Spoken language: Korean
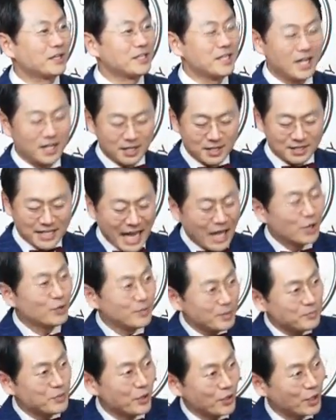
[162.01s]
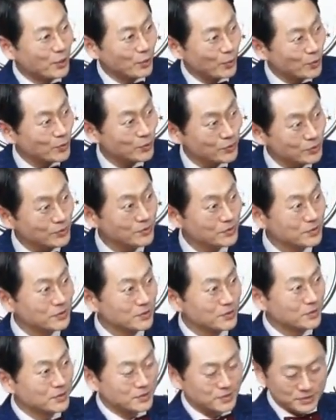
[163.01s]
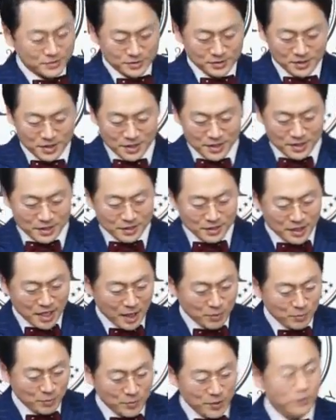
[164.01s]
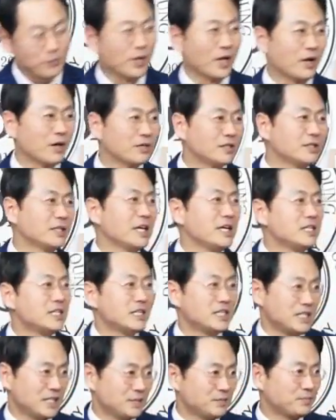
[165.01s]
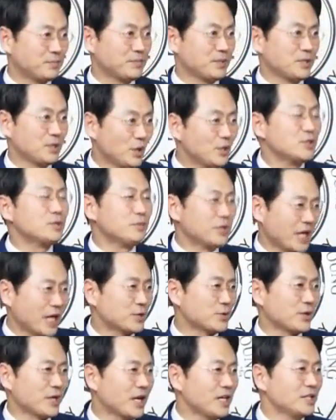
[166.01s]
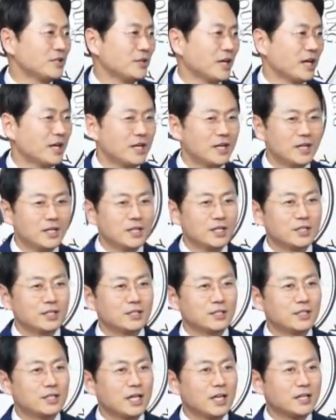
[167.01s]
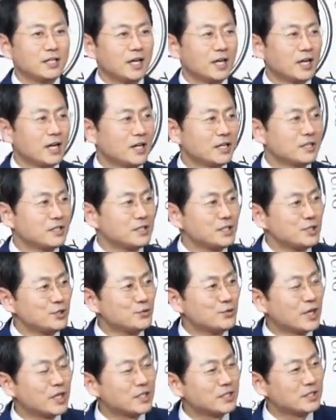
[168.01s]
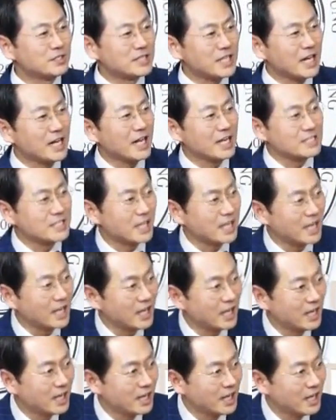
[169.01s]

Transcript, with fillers: 그냥 단어만 몇 개 놓고 그렇게 해보면 돼요. 그게 이제 연습을 계속 하는 거예요. 그렇게 하다가 그 친구가 그걸 살까 안 살까?